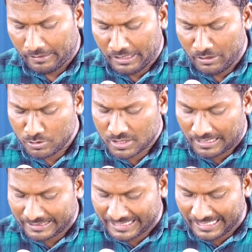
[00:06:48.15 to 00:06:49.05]
నీవు
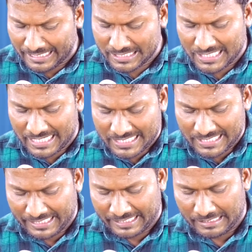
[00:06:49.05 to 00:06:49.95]
సత్క్రియ
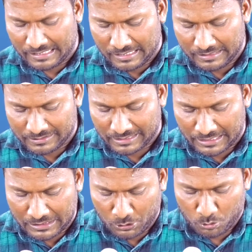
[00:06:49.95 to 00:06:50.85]
చేసిన ఎడల
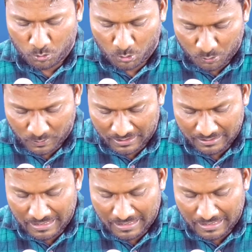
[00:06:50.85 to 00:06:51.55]
తలనెత్తుకొనువా